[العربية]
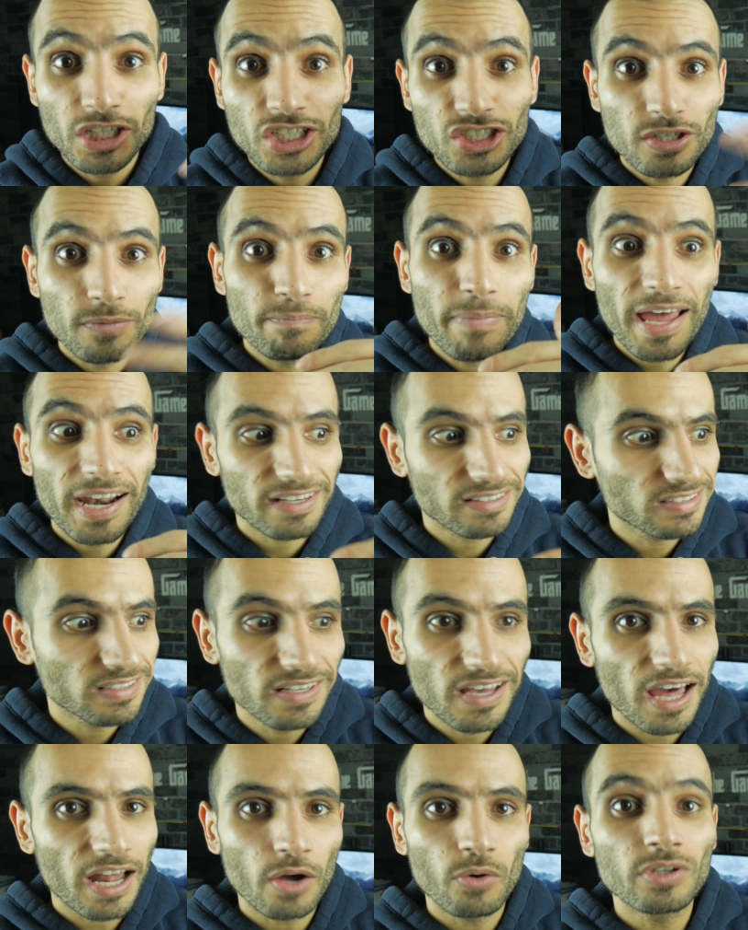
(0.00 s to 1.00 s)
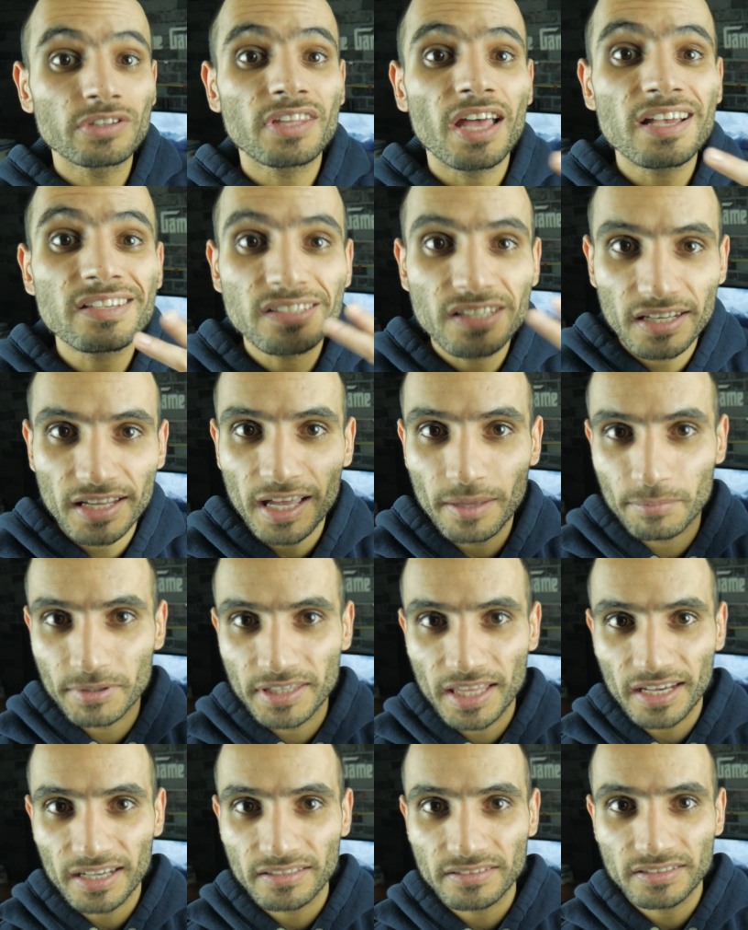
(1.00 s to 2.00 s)
يجي ببالك سيجاره وانت اصلا قاعد
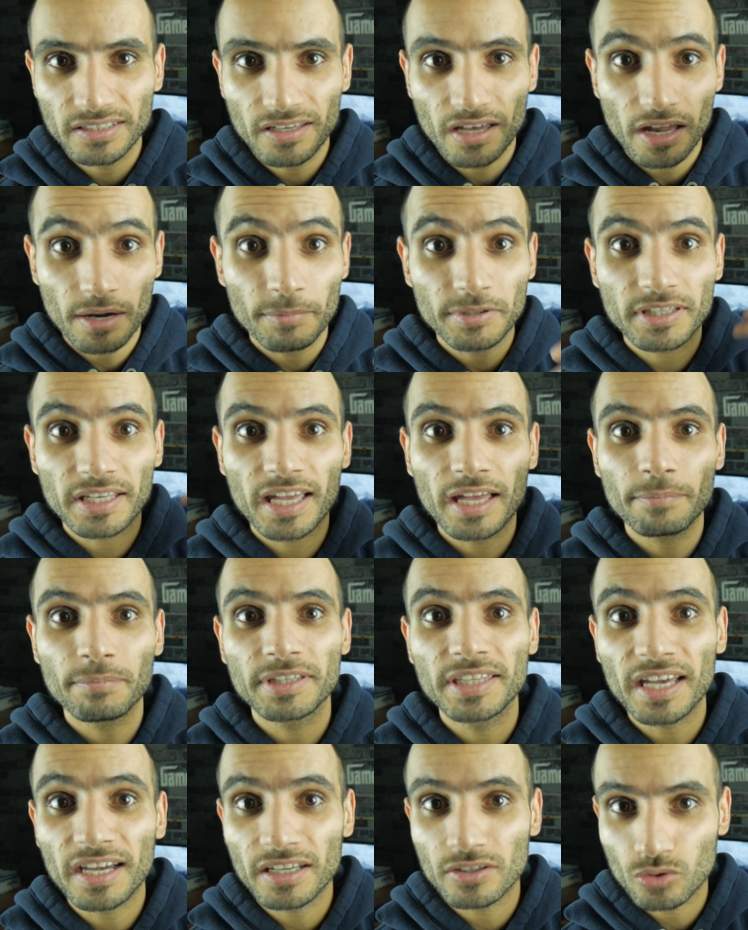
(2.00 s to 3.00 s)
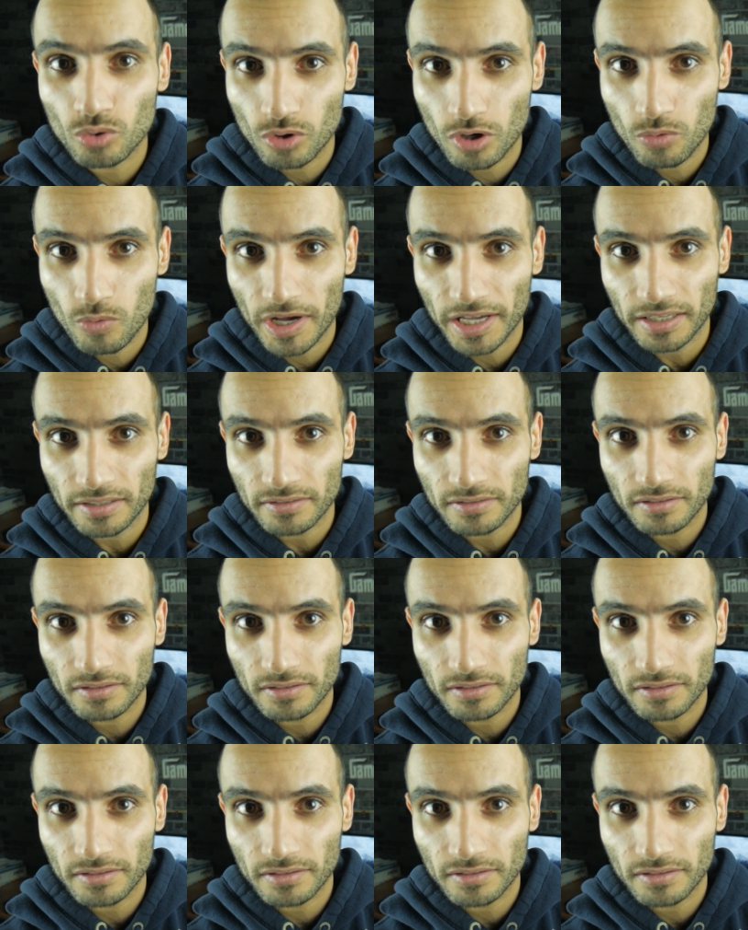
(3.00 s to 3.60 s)
بتدخن سيجاره ما انت قاعد بتدخن طول الوقت